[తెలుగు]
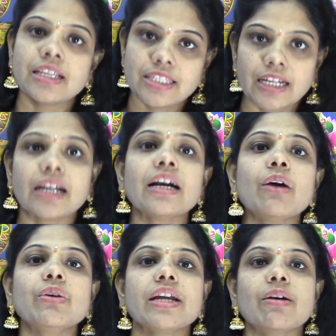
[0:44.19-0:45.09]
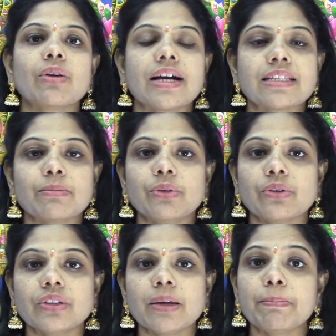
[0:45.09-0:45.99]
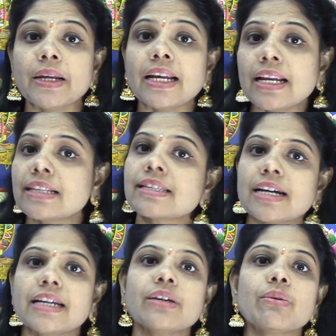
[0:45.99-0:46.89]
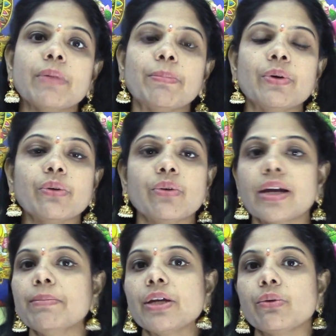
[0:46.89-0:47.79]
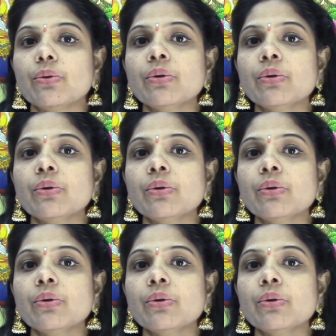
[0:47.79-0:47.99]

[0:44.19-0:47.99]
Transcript: చక్కగా ఉండే అవకాశం ఉంటుంది పిల్లల స్టడీ రూమ్ ఎప్పుడు కూడా మీరు